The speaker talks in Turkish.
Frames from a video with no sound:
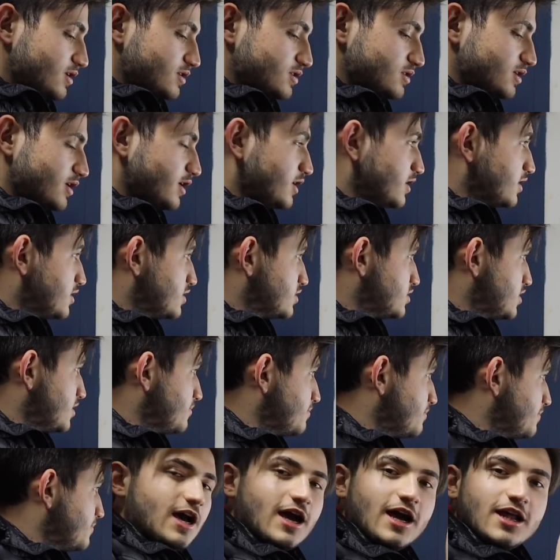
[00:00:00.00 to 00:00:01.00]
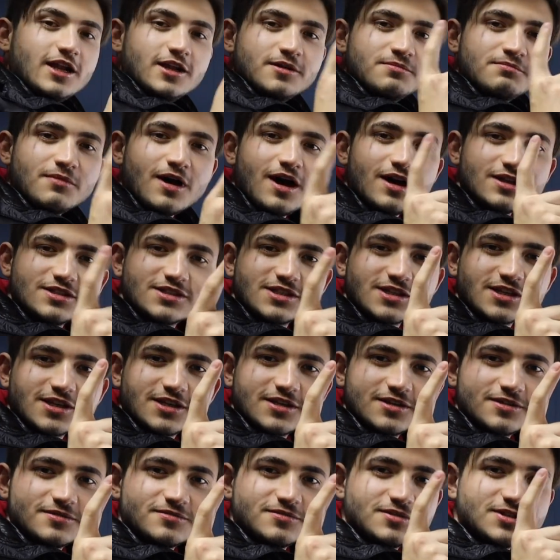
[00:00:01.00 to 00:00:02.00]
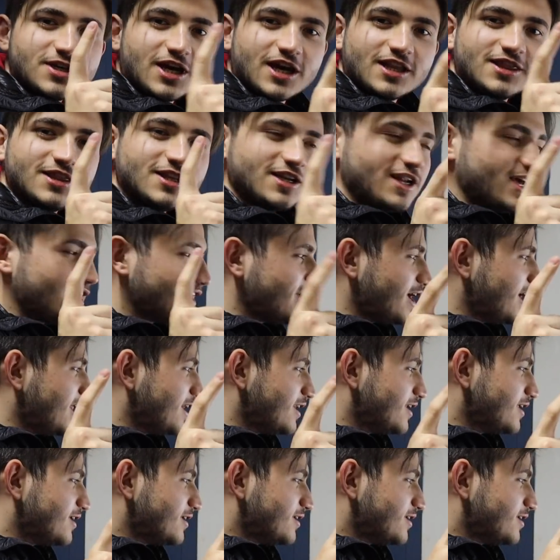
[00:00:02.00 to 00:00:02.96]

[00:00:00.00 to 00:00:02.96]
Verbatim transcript: Tesla'ya gireceğim. Elon Musk! Kendine gel.